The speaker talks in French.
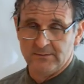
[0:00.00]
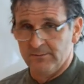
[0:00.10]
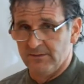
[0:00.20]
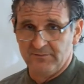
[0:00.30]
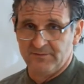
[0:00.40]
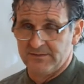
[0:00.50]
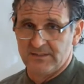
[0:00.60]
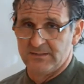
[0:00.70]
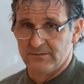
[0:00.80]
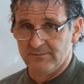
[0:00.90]
une
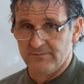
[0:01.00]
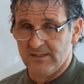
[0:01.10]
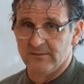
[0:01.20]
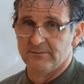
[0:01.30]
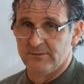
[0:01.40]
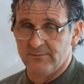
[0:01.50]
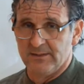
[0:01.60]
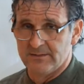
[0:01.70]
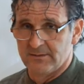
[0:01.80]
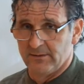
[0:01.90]
manifestation évidente d'une
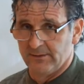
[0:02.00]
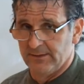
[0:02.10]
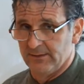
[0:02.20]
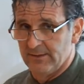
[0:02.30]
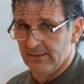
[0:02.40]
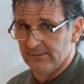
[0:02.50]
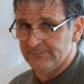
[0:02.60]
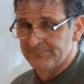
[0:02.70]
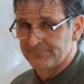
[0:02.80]
maladie coronarienne.